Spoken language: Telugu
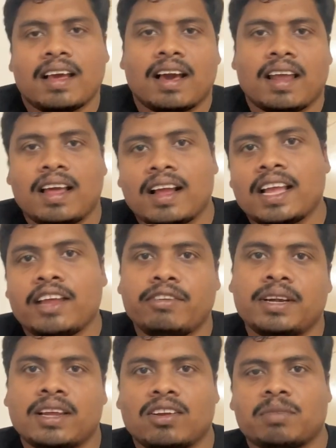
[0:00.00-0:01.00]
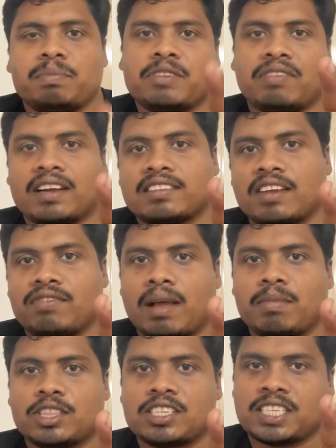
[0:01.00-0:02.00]
అలాగే ఈ వీడియోను మీ ఫ్రెండ్స్ అండ్
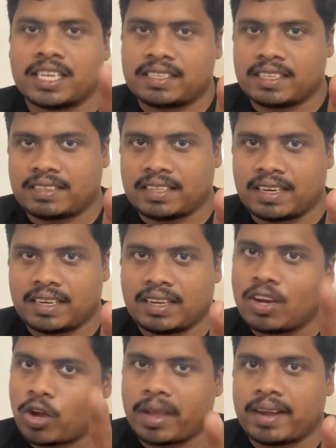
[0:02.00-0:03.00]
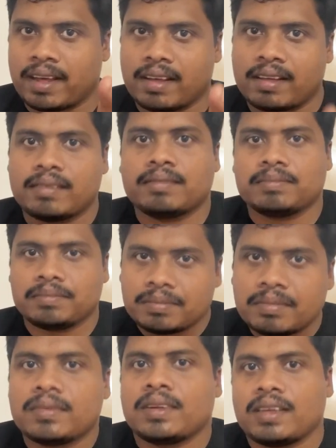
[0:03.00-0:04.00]
ఫ్యామిలీతో షేర్ చేసేయండి ఓకేనా
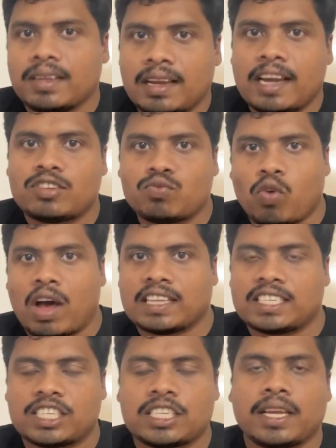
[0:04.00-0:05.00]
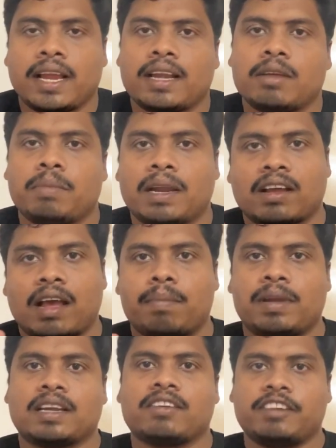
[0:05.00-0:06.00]
లెట్స్ వాచ్ అండ్ మనం
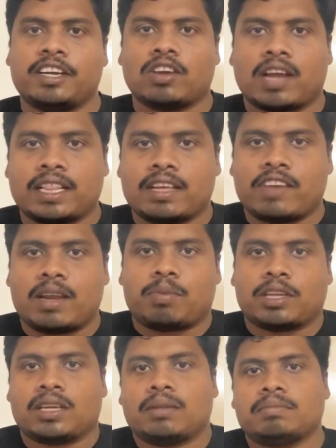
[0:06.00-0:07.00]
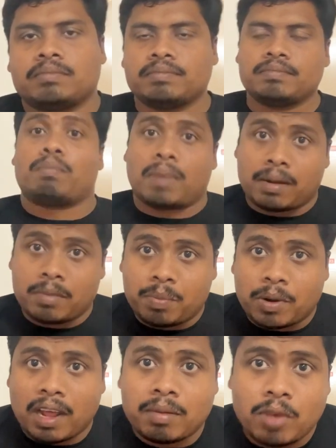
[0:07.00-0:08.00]
కంప్లీట్గా వీడియోకి అయితే వెళ్ళిపోతాం మనం
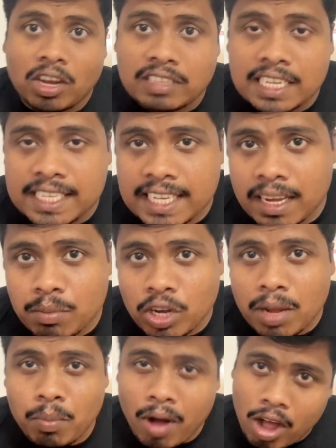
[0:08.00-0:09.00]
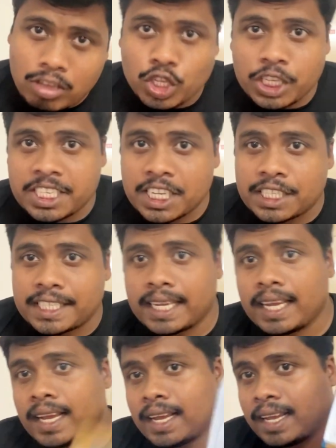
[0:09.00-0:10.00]
ఇప్పుడు అన్బాక్సింగ్ చేయబోయే బాక్స్ వచ్చేసి
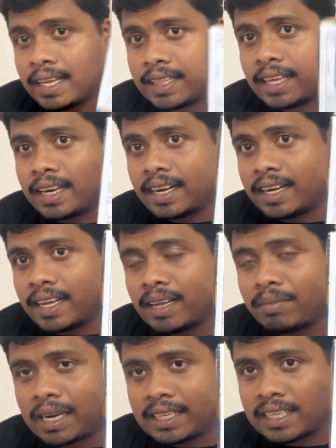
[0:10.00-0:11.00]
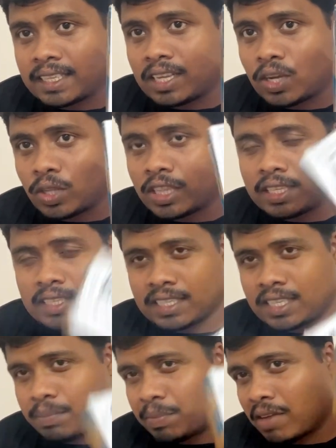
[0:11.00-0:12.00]
ఇదేనండి మన చేతిలో ఉంది
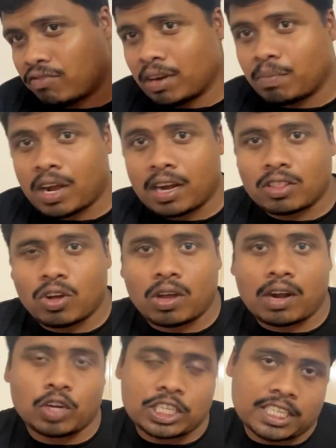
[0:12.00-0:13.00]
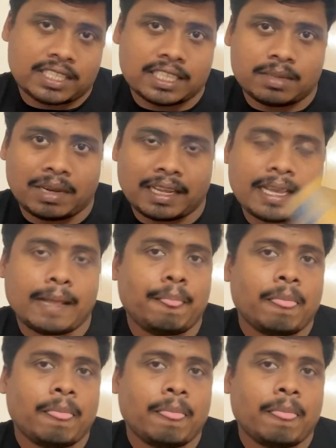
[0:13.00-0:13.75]
జస్ట్ ఇప్పుడే ఫ్లిప్కార్ట్ ద్వారా వచ్చేసింది మనకి